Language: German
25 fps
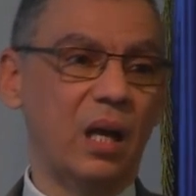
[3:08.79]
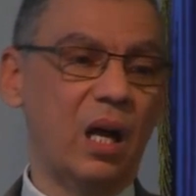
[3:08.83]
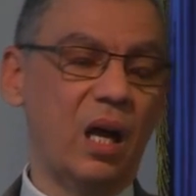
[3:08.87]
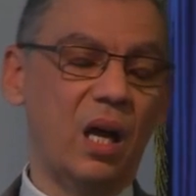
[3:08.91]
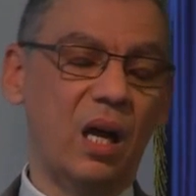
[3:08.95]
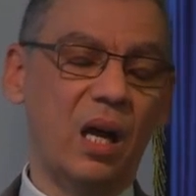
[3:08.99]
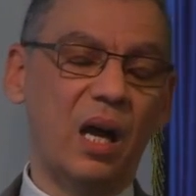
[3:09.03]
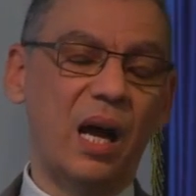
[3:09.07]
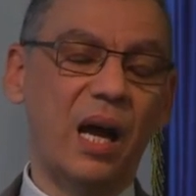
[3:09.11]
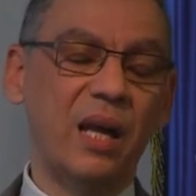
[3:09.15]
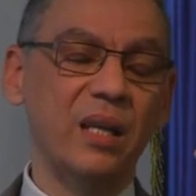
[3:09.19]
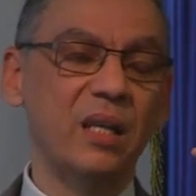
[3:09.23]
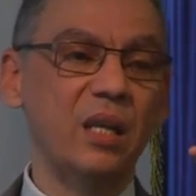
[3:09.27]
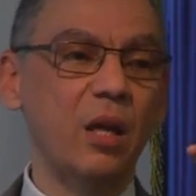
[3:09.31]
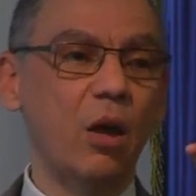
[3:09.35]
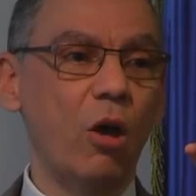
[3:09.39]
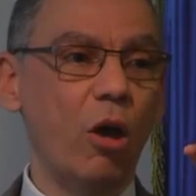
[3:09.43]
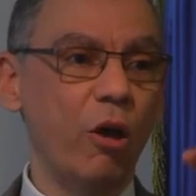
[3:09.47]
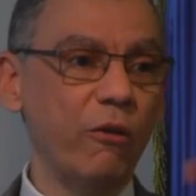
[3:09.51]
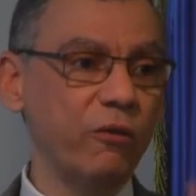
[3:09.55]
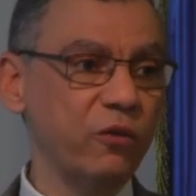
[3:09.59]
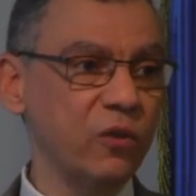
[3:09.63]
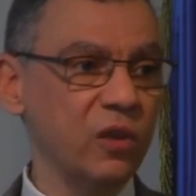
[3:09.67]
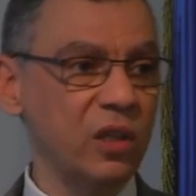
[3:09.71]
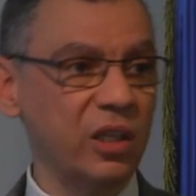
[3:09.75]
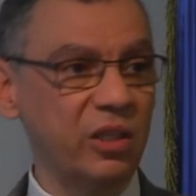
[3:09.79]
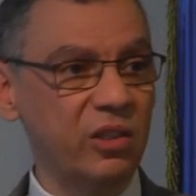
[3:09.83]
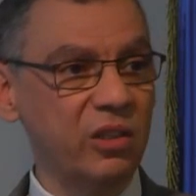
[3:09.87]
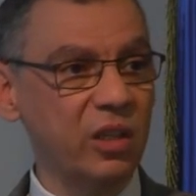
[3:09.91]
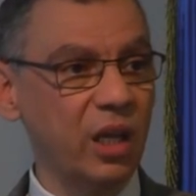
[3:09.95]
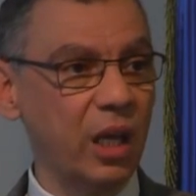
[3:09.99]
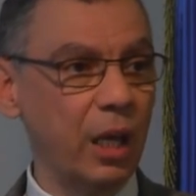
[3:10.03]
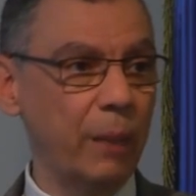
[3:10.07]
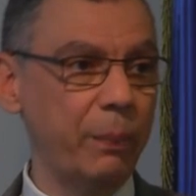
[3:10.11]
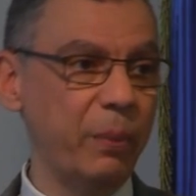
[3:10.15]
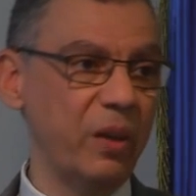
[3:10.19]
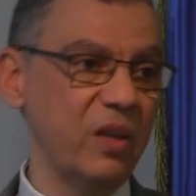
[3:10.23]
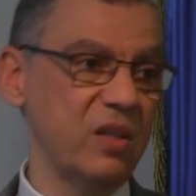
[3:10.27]
äh, an der öffentlichen
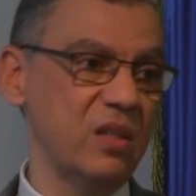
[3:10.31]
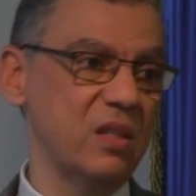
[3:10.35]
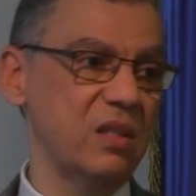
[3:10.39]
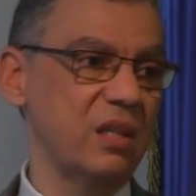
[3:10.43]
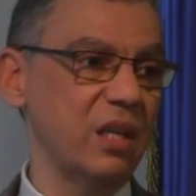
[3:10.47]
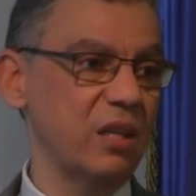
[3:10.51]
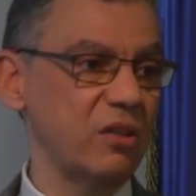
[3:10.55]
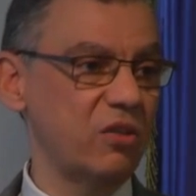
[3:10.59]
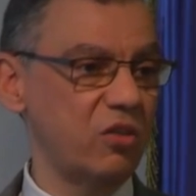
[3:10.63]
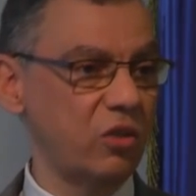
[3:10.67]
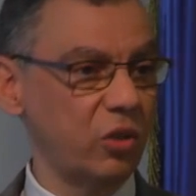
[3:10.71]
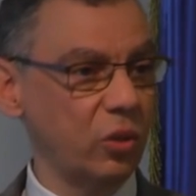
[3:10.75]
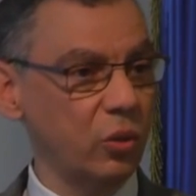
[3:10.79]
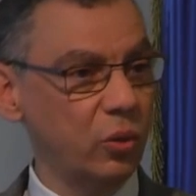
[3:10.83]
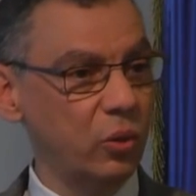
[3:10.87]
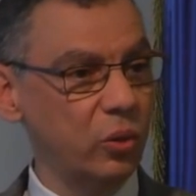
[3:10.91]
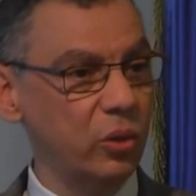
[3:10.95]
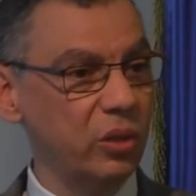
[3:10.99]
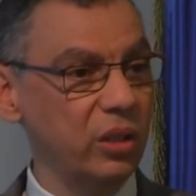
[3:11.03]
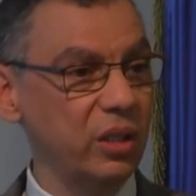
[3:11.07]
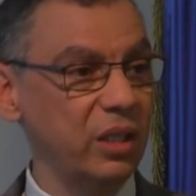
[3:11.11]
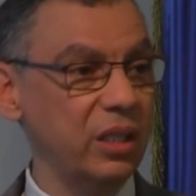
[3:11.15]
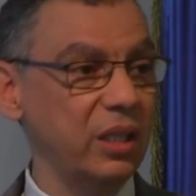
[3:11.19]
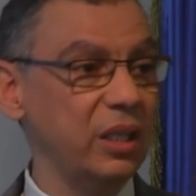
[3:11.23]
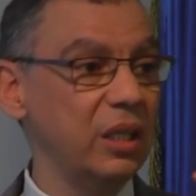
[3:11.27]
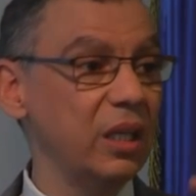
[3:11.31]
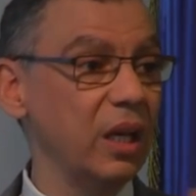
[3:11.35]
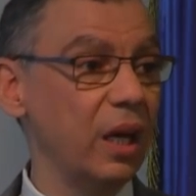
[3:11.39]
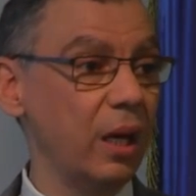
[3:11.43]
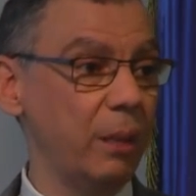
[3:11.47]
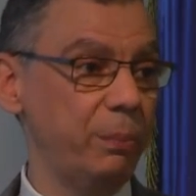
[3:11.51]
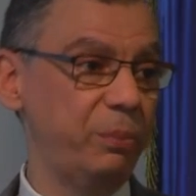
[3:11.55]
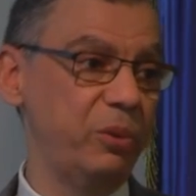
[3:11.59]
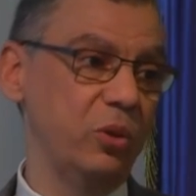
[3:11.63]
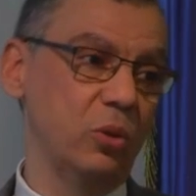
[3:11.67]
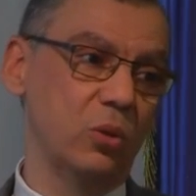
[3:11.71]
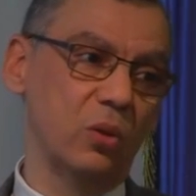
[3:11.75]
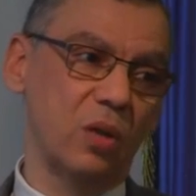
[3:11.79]
Repräsentation
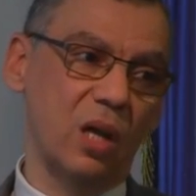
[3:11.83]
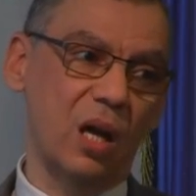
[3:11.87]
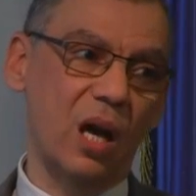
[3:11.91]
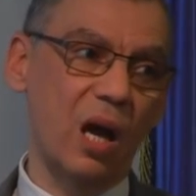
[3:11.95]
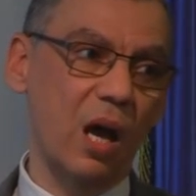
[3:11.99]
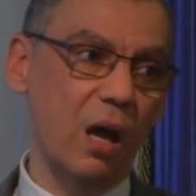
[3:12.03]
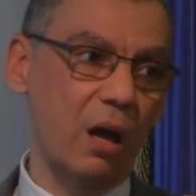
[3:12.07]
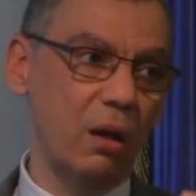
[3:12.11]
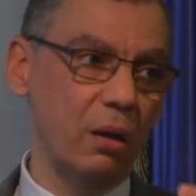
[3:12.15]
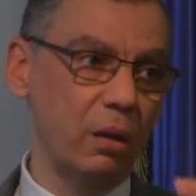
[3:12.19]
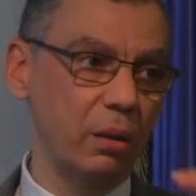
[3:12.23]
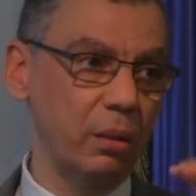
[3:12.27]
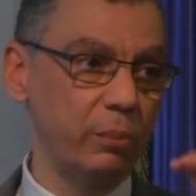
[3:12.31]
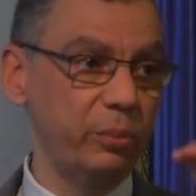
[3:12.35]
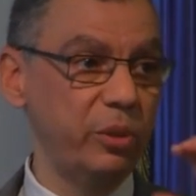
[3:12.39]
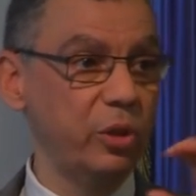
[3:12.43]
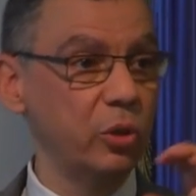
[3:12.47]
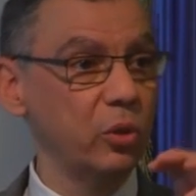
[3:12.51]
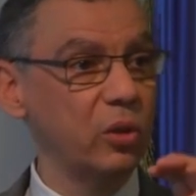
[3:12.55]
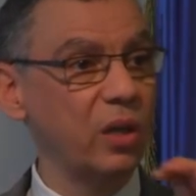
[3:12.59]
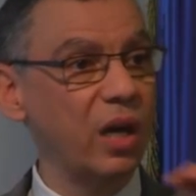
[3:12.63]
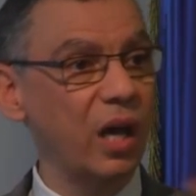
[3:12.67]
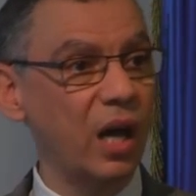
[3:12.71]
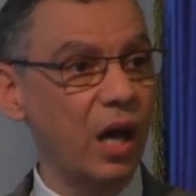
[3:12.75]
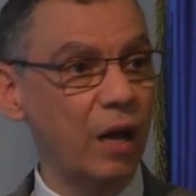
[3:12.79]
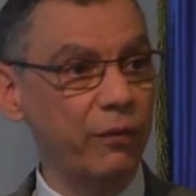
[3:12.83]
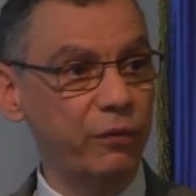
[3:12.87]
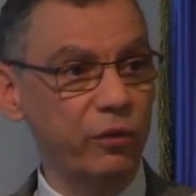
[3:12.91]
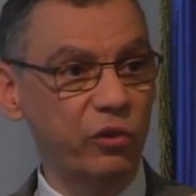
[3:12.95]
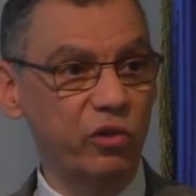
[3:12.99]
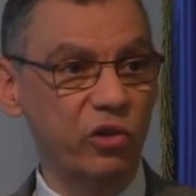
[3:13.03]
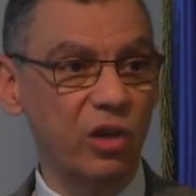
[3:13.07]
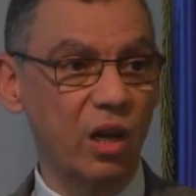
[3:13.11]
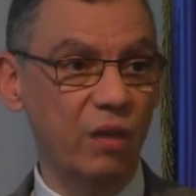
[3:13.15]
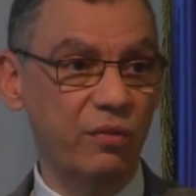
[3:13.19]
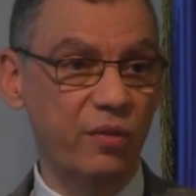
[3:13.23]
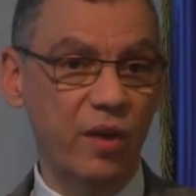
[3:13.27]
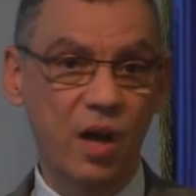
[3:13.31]
ihrer Biogra
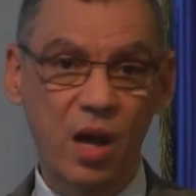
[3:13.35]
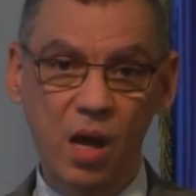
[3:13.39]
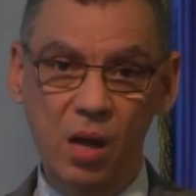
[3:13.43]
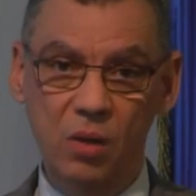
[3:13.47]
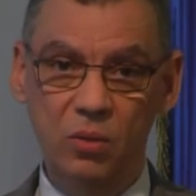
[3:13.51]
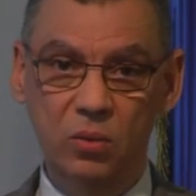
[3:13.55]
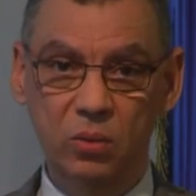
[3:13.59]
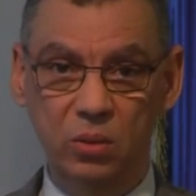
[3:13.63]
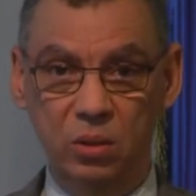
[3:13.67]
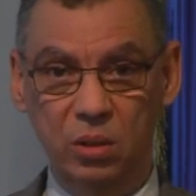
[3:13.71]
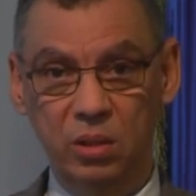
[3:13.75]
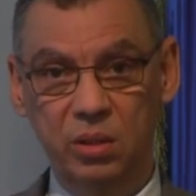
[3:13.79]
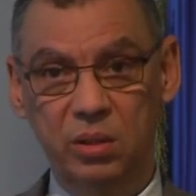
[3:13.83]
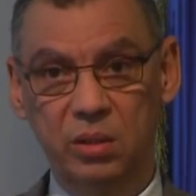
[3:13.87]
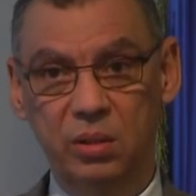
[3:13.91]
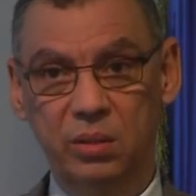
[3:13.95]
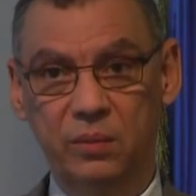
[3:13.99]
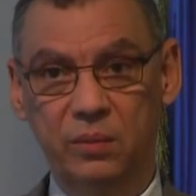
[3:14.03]
biografischen Erfahrung.